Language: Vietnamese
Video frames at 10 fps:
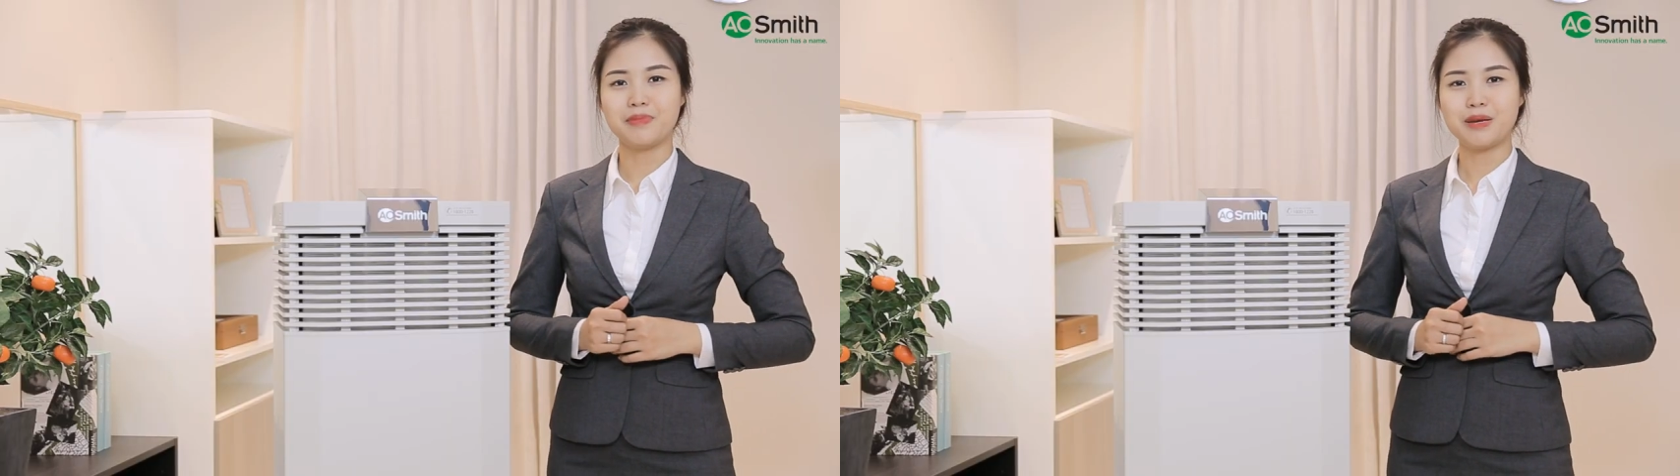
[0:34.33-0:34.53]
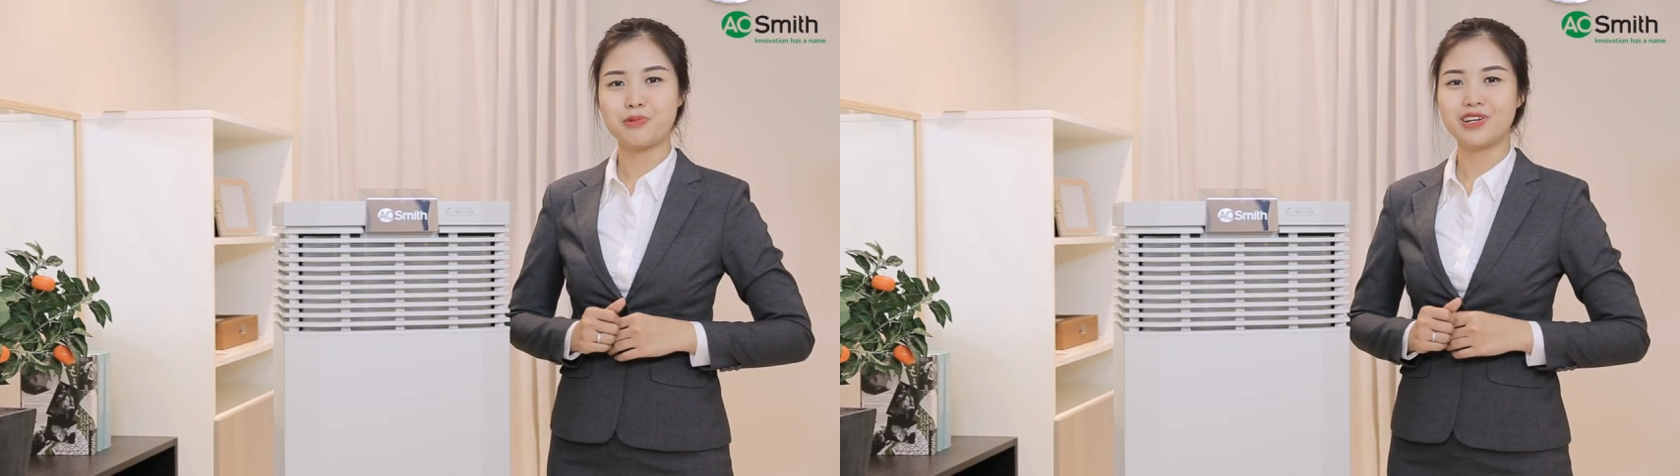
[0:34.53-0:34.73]

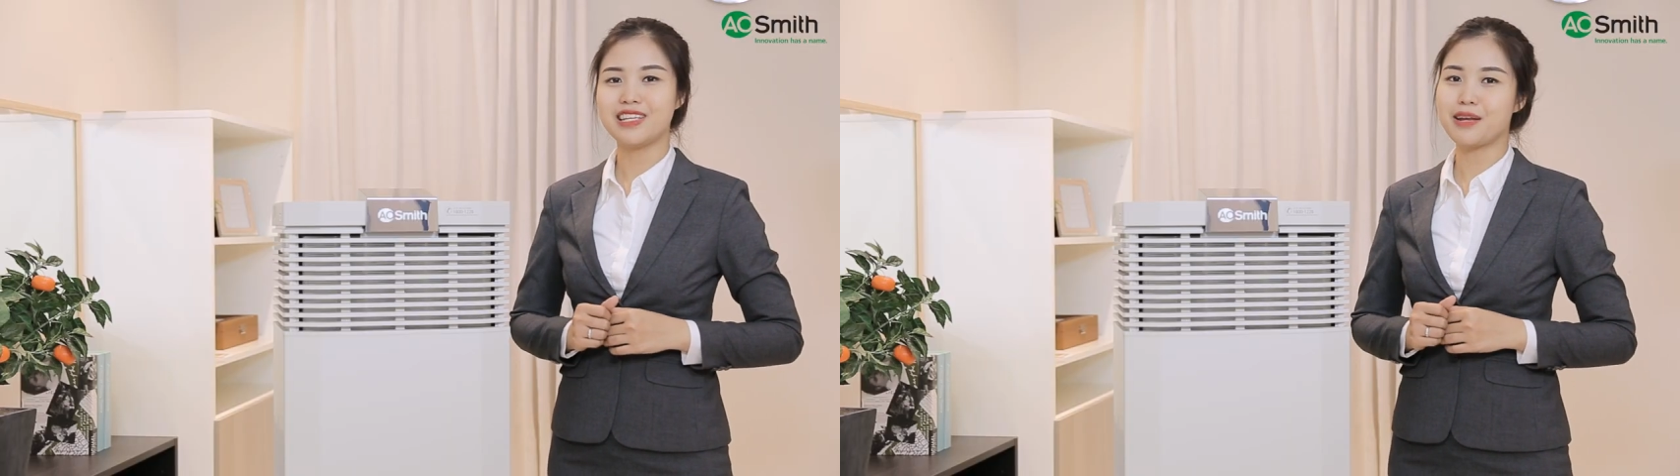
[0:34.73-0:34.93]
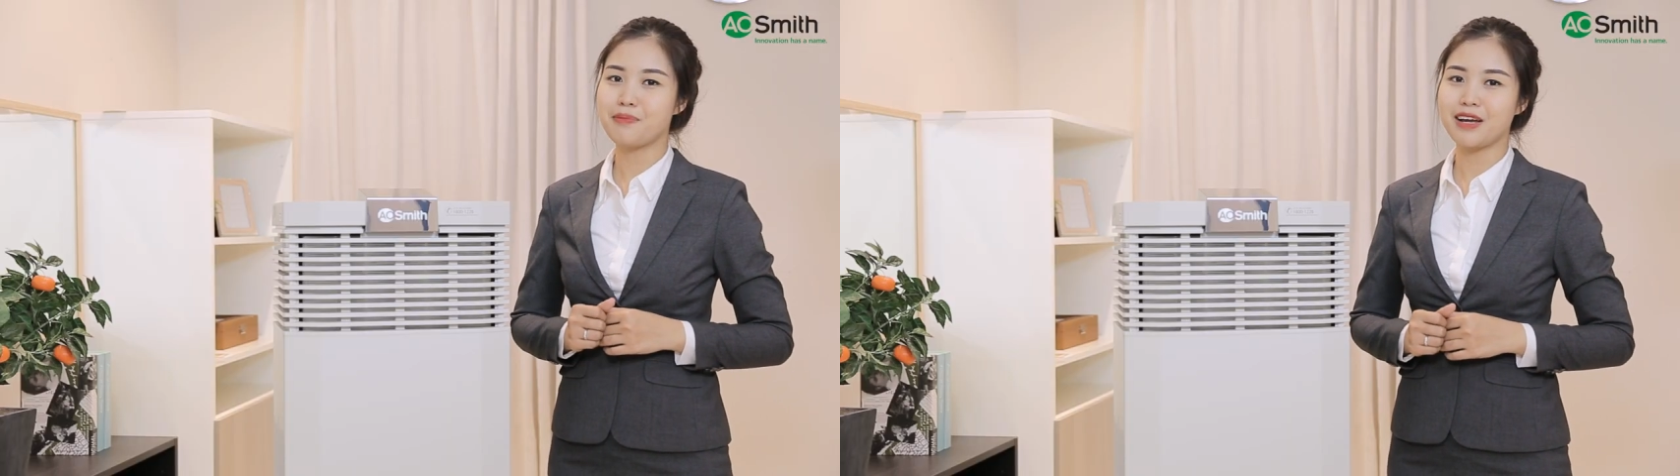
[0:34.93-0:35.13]
Mi muốn
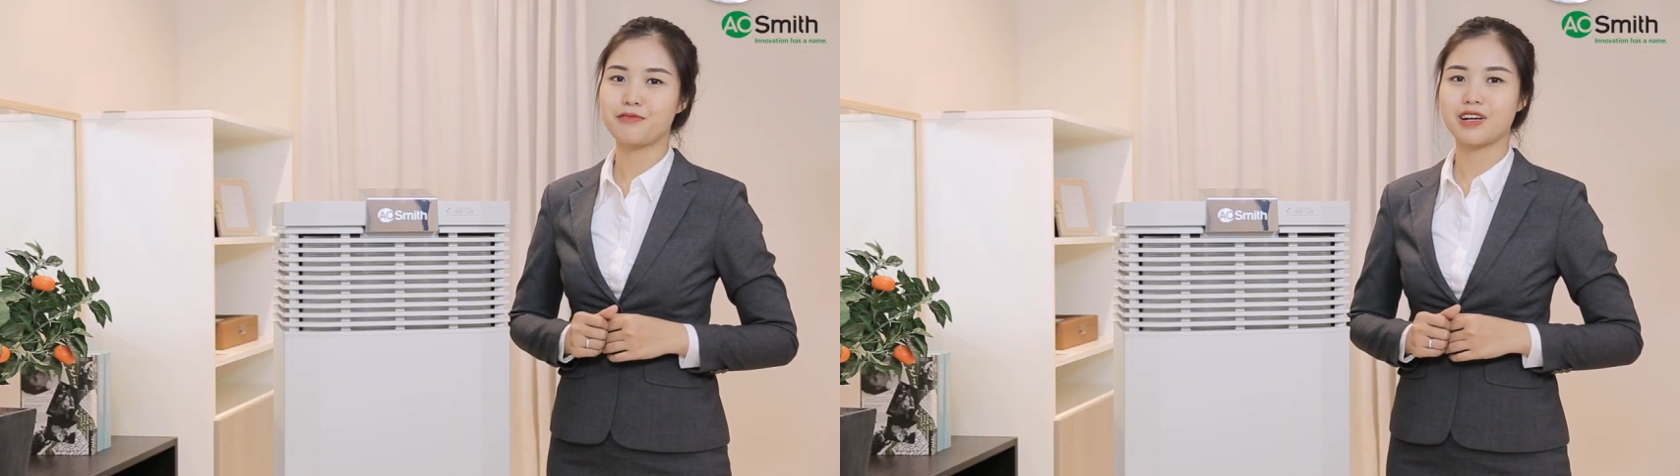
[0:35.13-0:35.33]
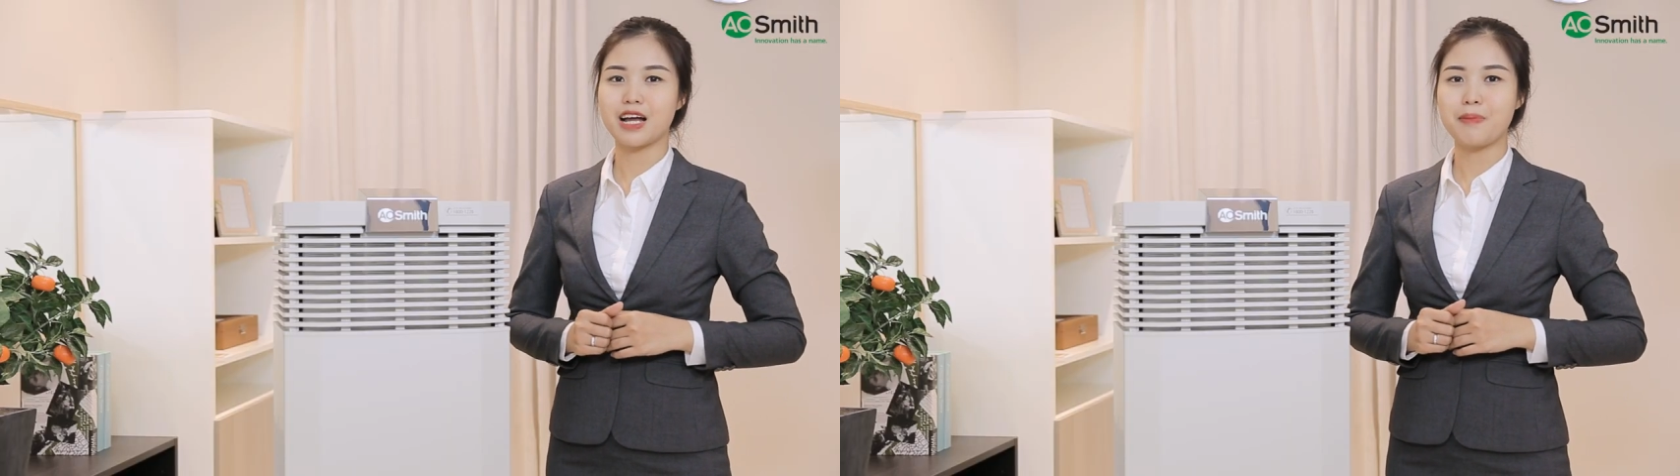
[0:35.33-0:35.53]
nhấn mạnh
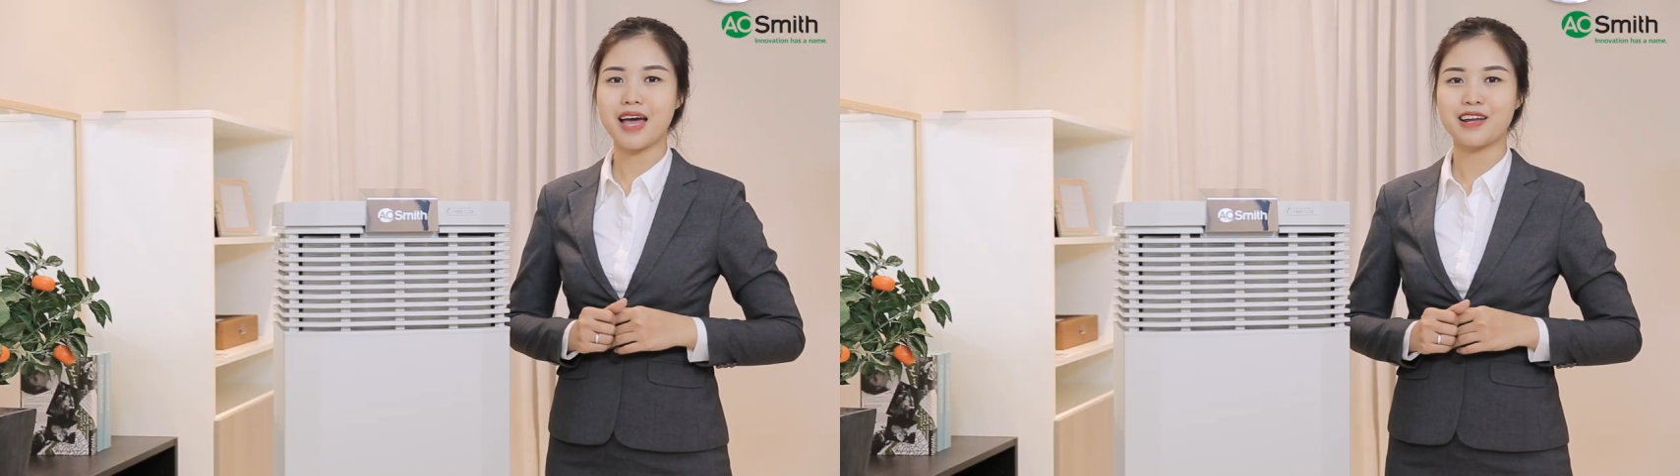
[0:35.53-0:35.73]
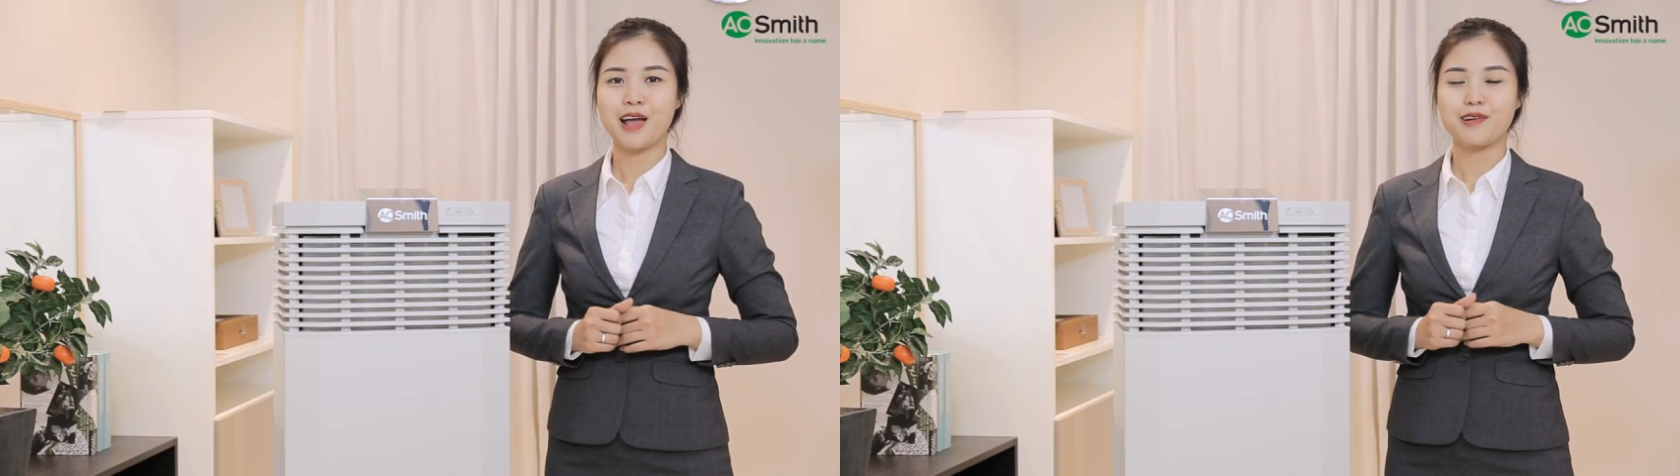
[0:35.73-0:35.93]
với các bạn